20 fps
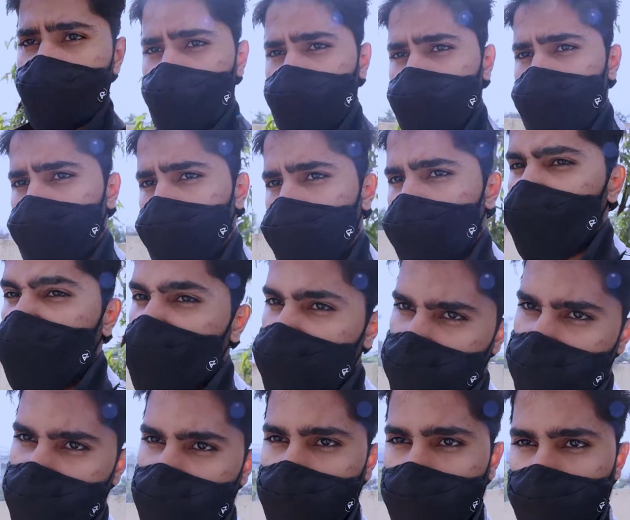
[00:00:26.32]
एक
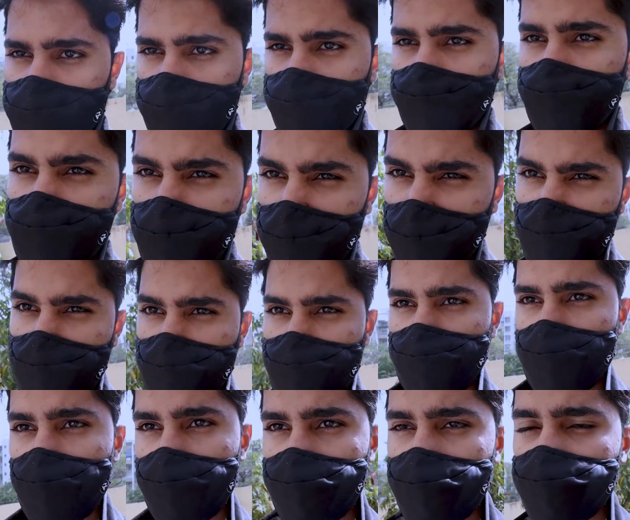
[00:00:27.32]
बीस्ट
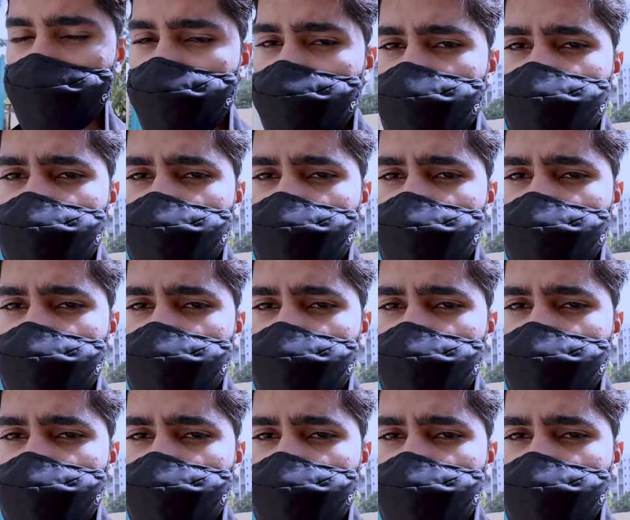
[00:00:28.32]
बीस्ट मेरे पास